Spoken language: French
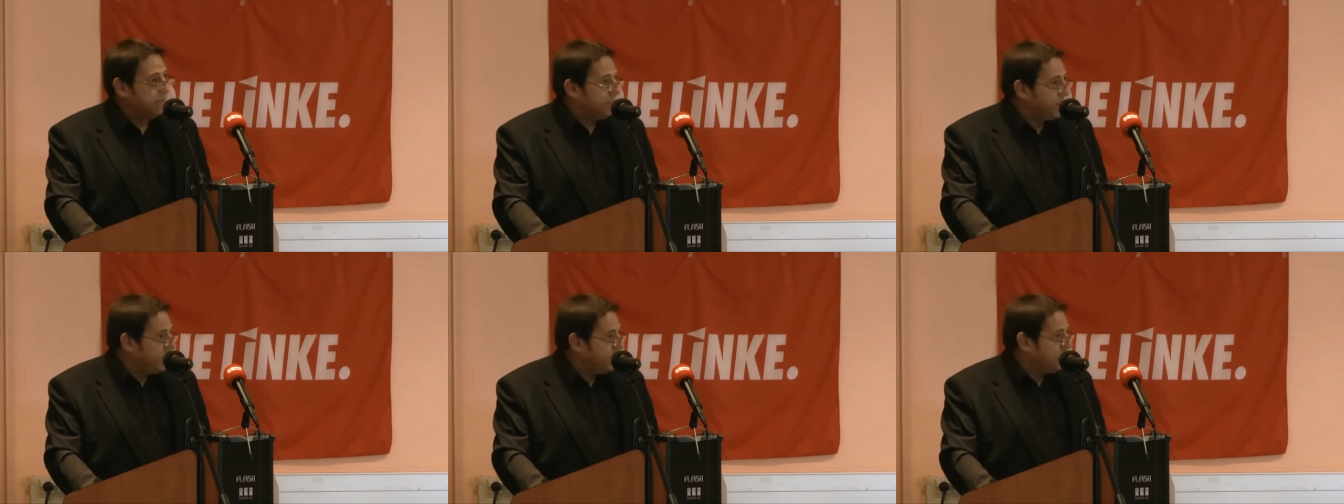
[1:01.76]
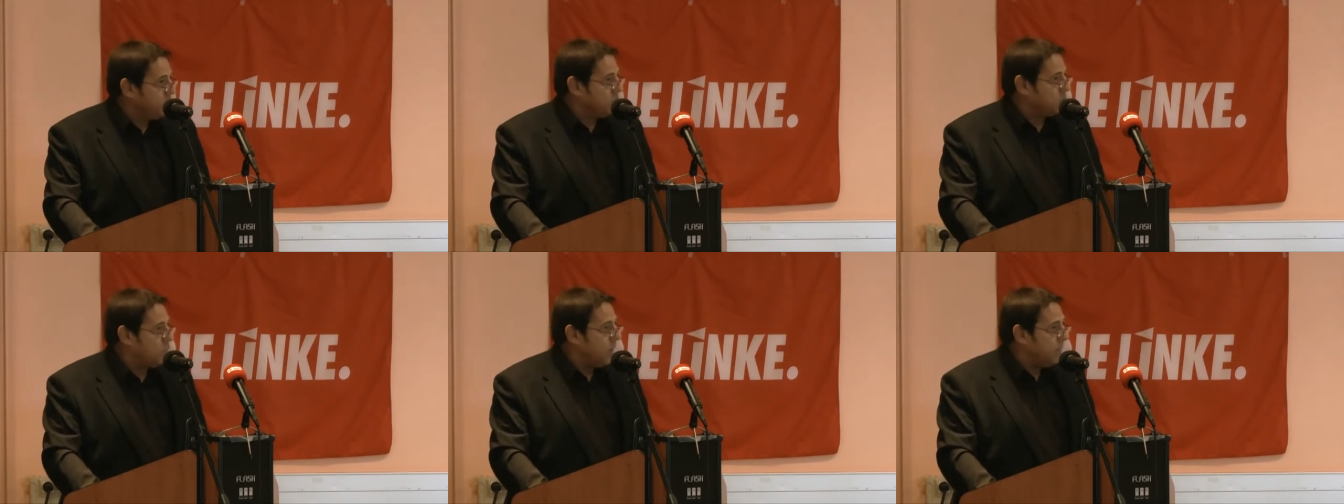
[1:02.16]
près de
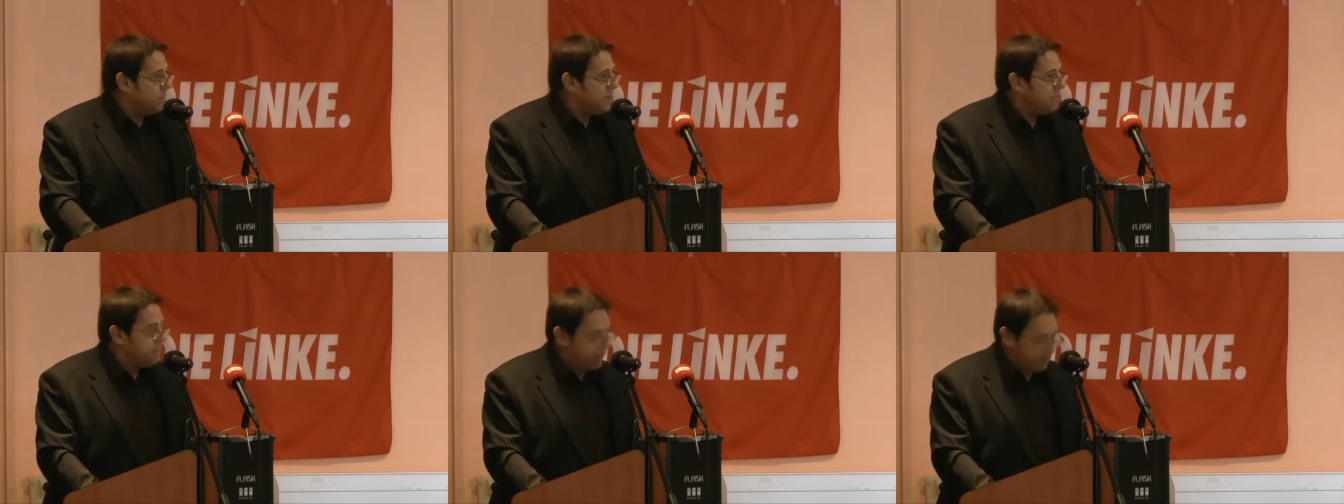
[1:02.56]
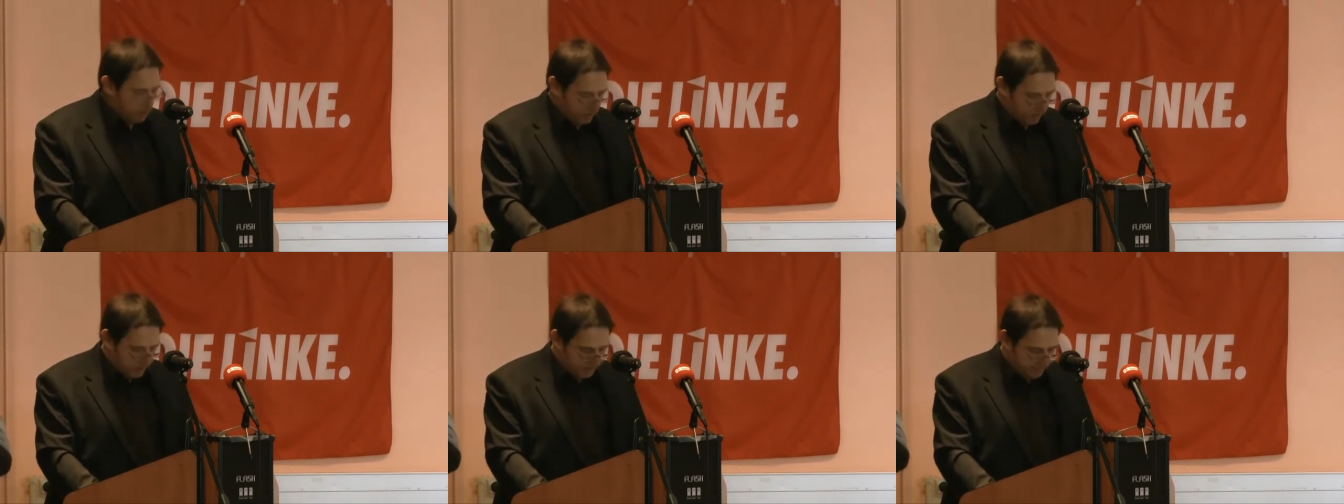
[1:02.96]
3000
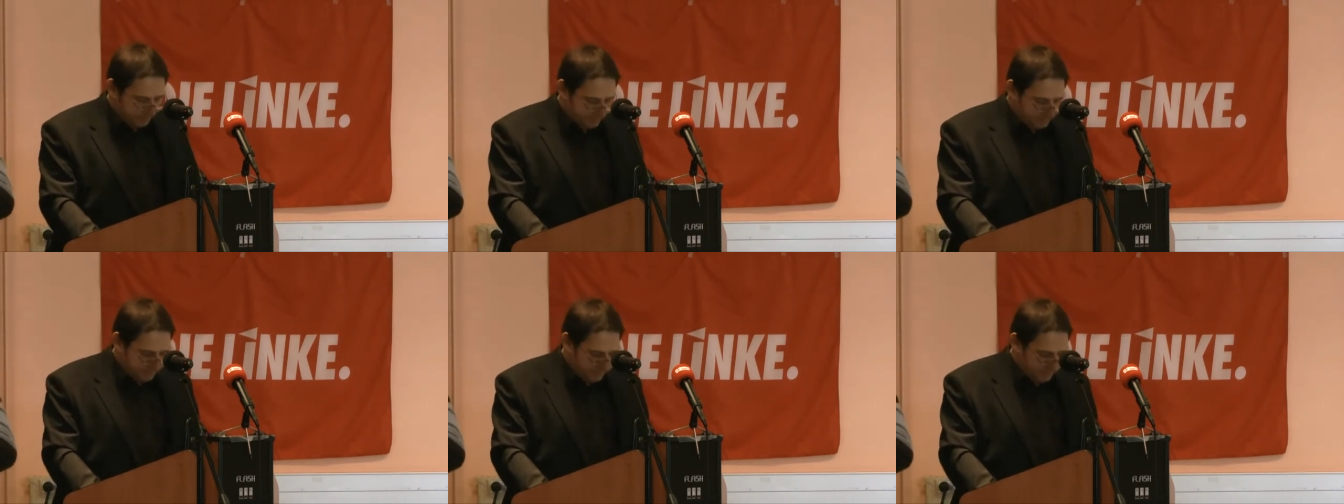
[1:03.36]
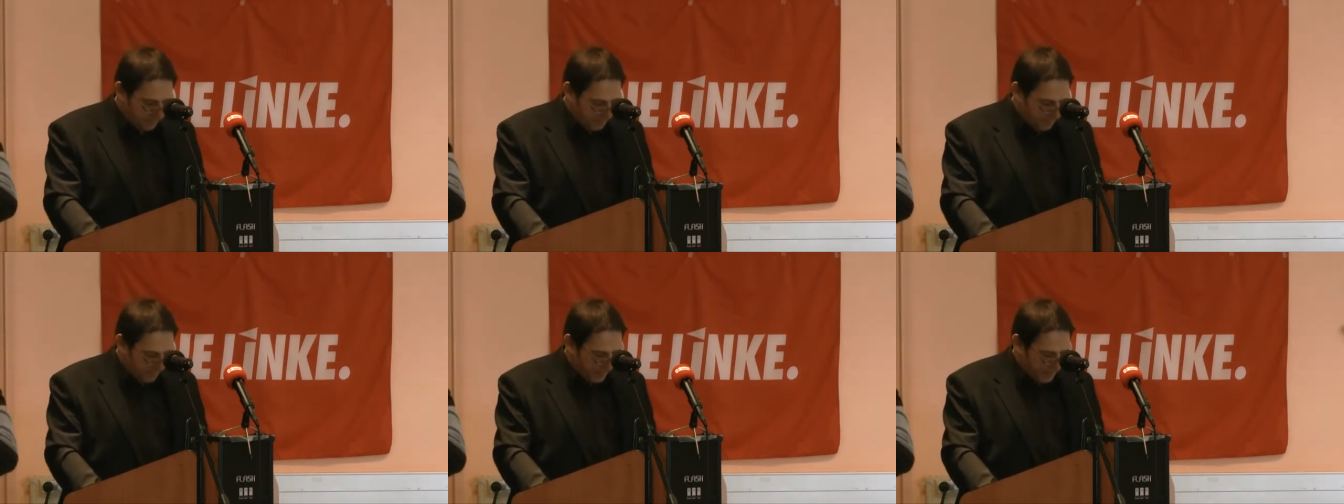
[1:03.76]
mineurs.
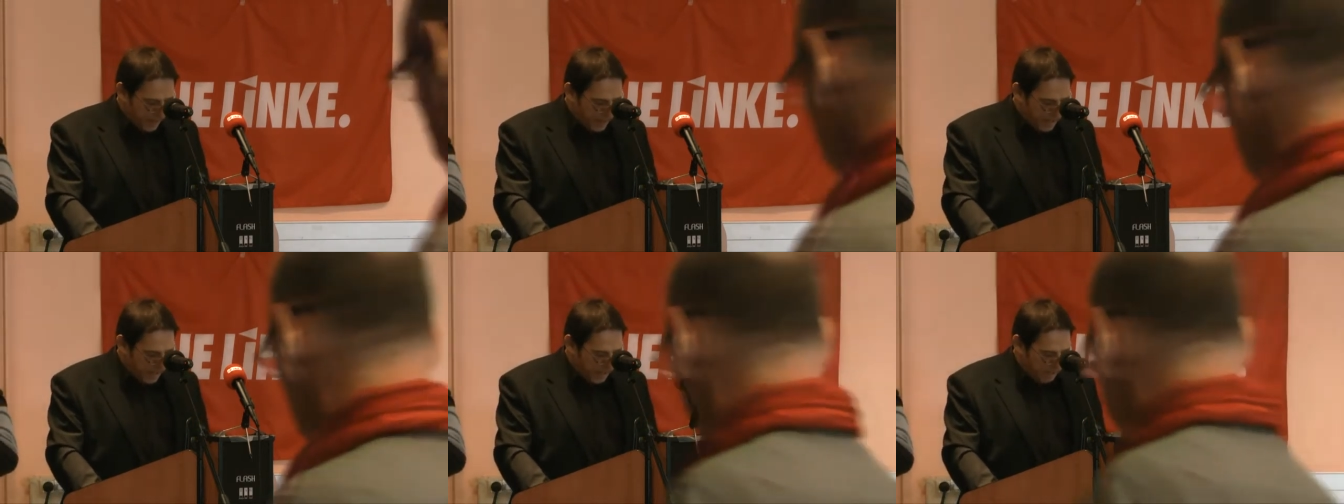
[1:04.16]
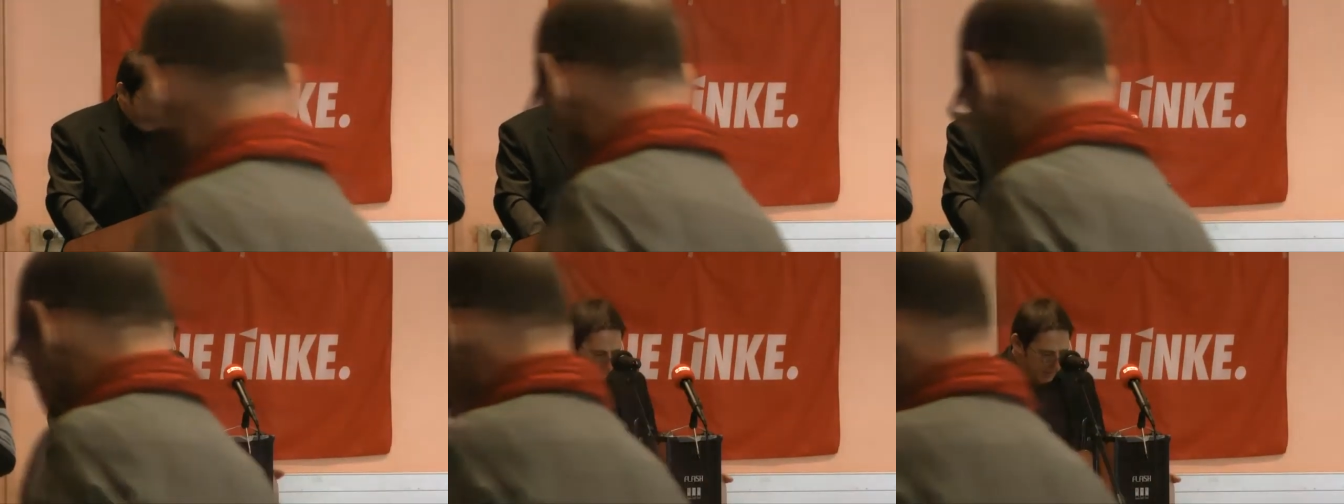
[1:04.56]
Et
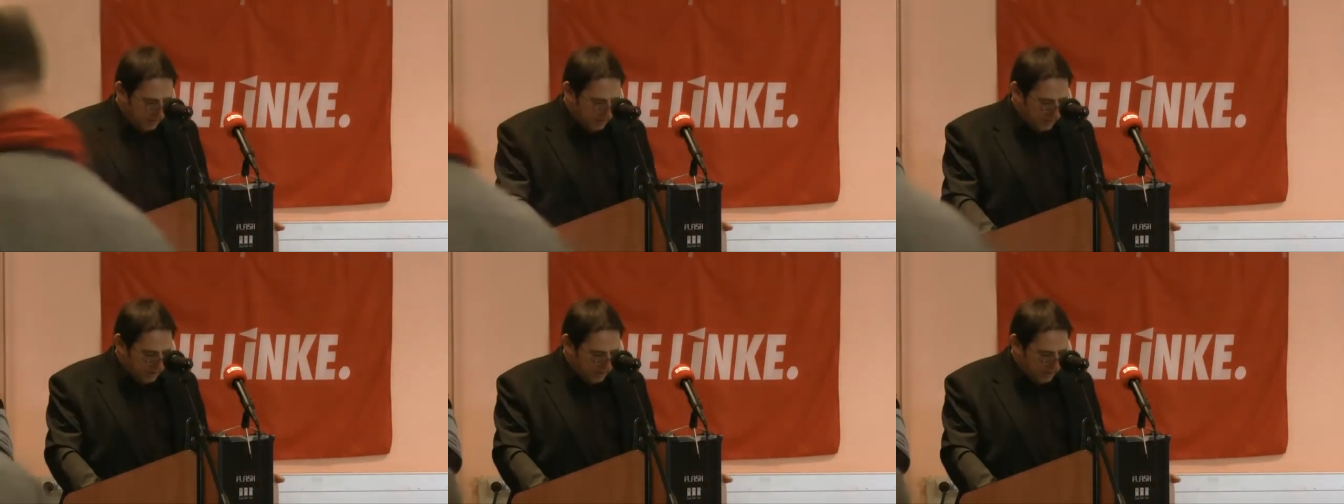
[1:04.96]
puis,